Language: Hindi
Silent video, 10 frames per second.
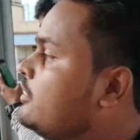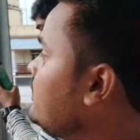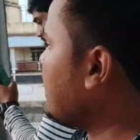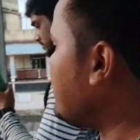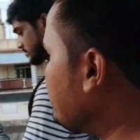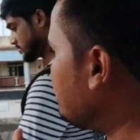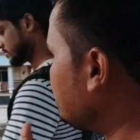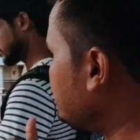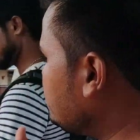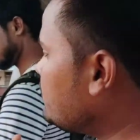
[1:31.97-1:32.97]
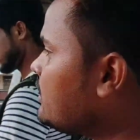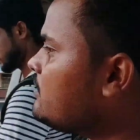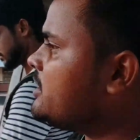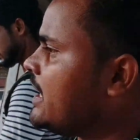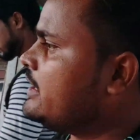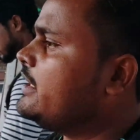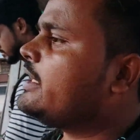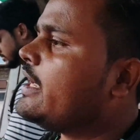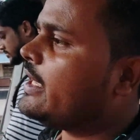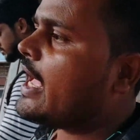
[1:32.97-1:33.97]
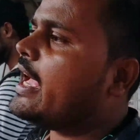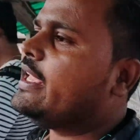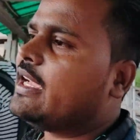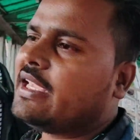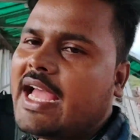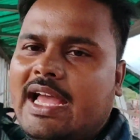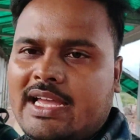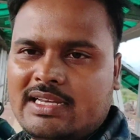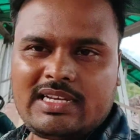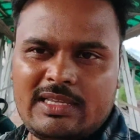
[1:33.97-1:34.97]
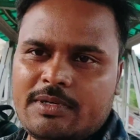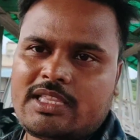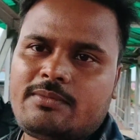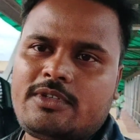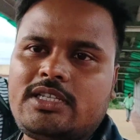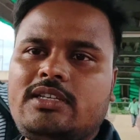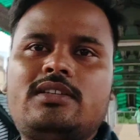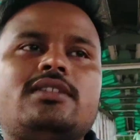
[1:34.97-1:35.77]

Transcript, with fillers: तो यहाँ पर पता नहीं कोई कर्मचारी है क्या क्या है या क्या है नहीं पता मुझे